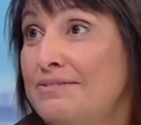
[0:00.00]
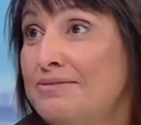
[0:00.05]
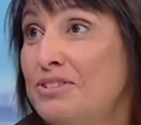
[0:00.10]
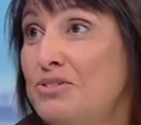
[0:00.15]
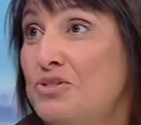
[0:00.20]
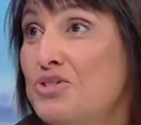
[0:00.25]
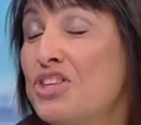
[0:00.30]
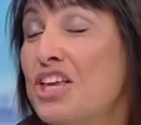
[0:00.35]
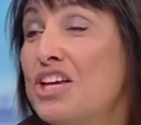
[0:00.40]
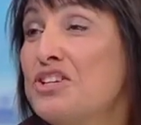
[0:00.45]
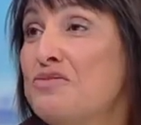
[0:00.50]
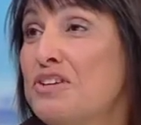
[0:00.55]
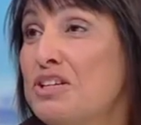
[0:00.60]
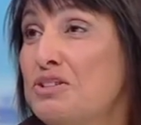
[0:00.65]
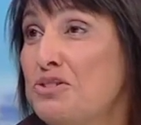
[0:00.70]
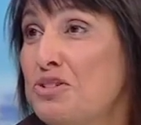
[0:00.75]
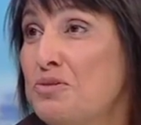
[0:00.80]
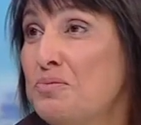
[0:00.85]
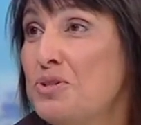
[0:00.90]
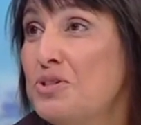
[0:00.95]
os tais
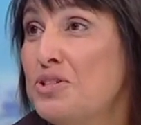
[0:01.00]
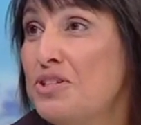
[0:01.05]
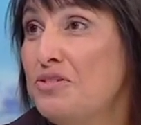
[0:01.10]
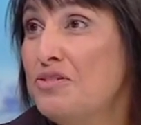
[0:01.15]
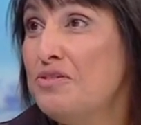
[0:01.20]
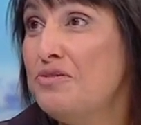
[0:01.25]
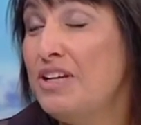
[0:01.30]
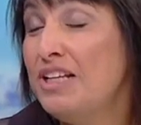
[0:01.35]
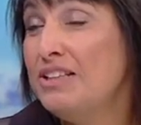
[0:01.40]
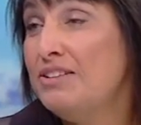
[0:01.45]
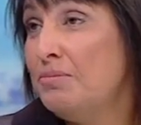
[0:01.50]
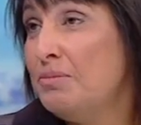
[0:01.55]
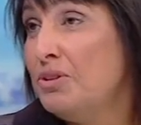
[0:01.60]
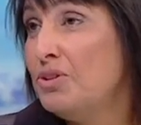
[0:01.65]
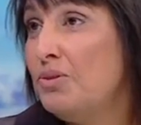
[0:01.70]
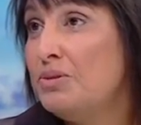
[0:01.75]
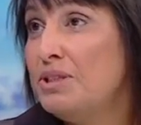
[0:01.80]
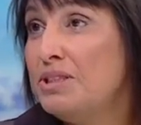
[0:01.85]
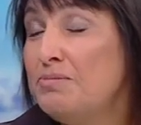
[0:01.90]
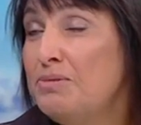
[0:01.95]
fatores de produção que faltam. Mão
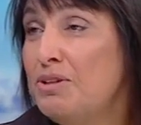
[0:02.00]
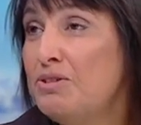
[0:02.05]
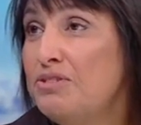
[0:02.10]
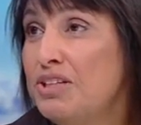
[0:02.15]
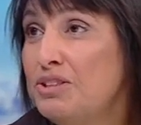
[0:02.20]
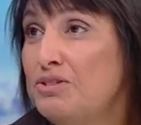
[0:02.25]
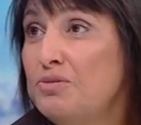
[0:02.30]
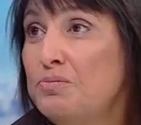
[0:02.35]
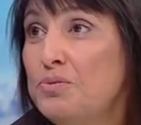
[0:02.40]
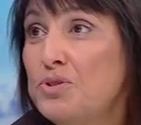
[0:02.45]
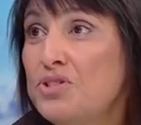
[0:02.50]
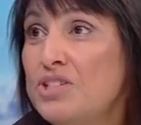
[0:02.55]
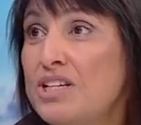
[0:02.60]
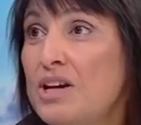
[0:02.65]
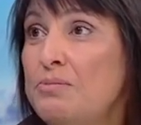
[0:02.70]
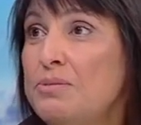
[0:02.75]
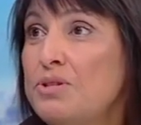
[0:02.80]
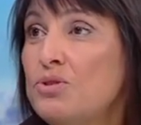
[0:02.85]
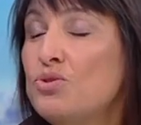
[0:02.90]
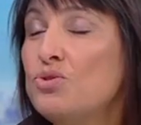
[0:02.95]
de obra também é um fator de
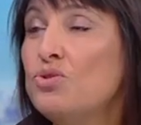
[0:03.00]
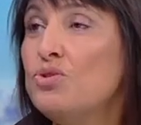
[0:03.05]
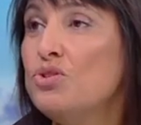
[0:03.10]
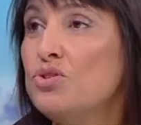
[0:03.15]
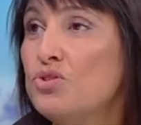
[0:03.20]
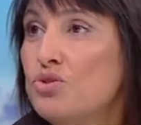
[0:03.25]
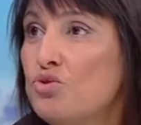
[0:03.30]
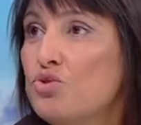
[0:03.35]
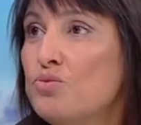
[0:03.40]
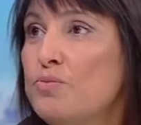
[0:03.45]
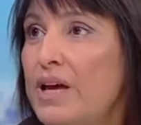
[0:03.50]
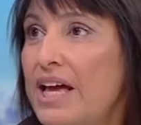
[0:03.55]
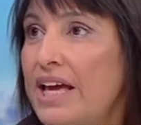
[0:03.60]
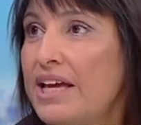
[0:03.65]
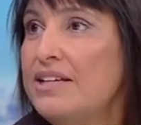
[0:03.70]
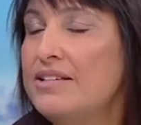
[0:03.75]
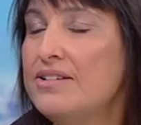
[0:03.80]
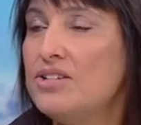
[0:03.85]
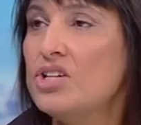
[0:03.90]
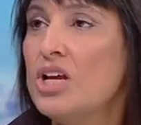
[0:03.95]
produção, mas os outros, os
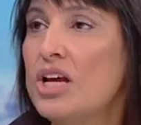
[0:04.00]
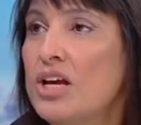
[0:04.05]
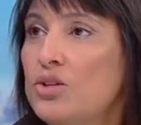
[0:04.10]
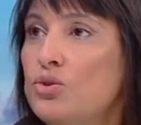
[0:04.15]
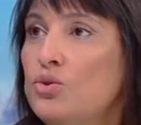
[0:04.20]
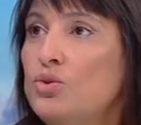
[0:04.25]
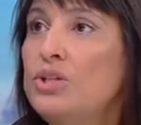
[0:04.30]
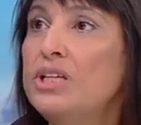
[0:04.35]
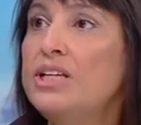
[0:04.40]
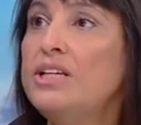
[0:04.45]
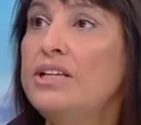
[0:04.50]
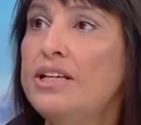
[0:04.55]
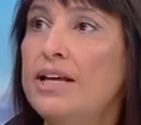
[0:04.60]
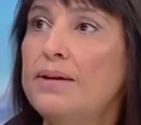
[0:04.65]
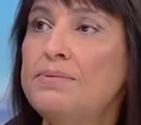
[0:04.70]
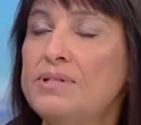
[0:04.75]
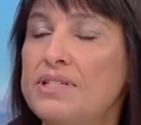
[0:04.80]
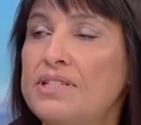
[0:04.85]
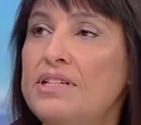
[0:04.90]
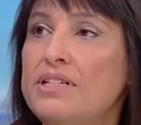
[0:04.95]
bens, tudo aquilo que é
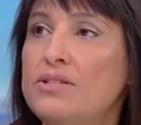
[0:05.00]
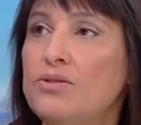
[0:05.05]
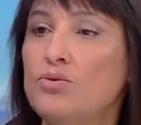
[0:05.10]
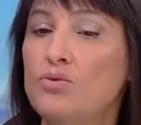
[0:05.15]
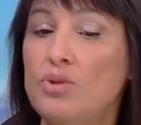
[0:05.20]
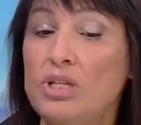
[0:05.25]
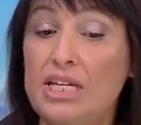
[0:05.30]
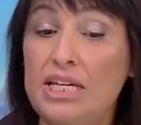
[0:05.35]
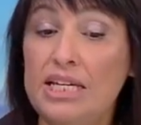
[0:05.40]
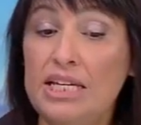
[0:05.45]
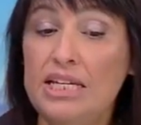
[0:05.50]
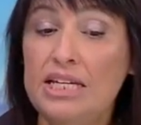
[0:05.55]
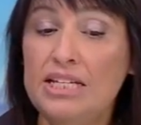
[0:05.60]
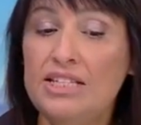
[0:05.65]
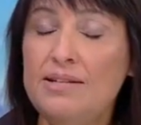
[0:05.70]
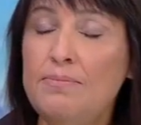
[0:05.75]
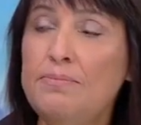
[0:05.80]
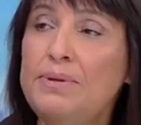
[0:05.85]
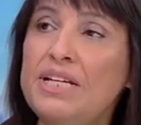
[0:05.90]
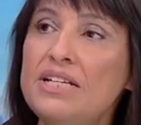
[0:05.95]
preciso. E, e
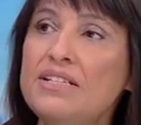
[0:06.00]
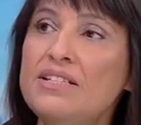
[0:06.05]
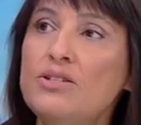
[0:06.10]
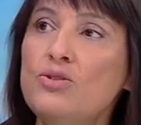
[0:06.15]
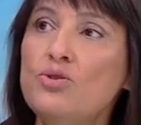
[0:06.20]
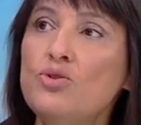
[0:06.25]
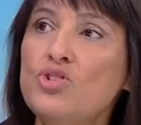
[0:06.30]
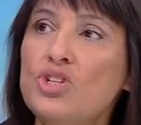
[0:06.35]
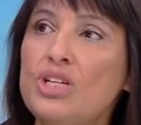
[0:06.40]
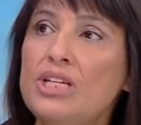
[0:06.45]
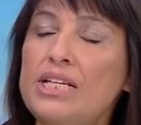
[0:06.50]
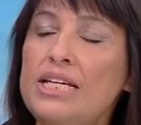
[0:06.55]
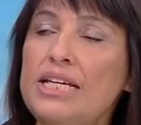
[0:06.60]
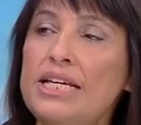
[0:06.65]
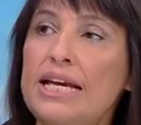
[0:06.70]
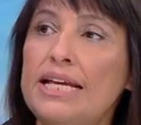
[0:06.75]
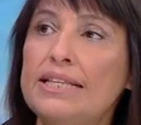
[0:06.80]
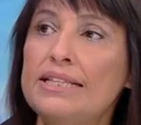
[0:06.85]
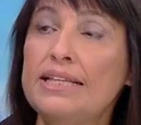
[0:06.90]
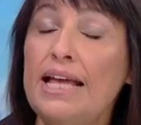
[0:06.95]
as empresas hoje em
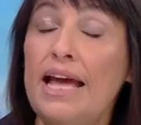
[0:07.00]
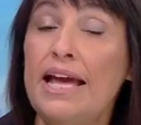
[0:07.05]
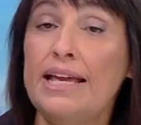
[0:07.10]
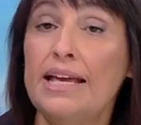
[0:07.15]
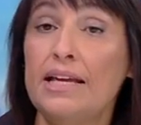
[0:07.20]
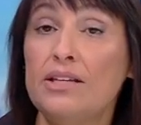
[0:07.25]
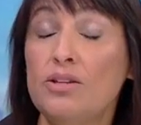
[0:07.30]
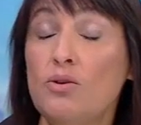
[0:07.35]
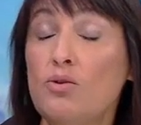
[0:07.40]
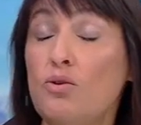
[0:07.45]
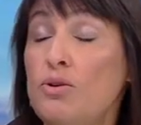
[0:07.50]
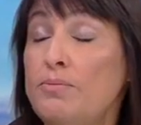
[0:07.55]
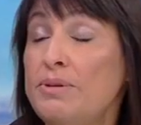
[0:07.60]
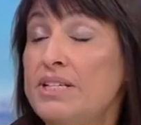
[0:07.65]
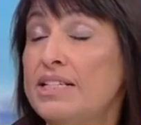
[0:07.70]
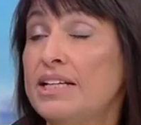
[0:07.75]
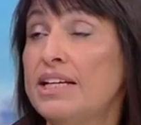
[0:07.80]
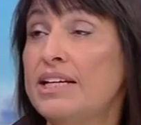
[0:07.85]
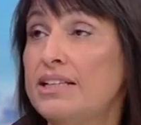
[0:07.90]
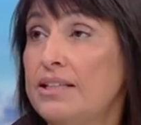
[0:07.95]
dia têm, estão com
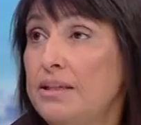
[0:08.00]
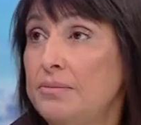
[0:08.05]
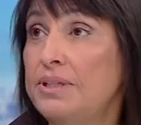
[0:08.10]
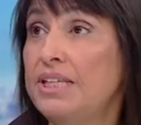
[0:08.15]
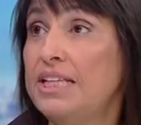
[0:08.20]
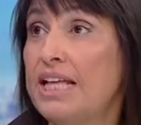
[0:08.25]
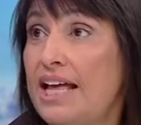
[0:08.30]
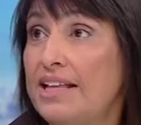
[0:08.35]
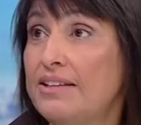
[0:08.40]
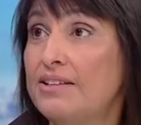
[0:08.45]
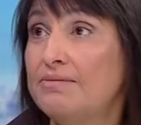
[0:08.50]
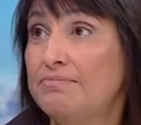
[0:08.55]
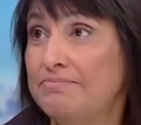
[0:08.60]
imensa rentabilidade,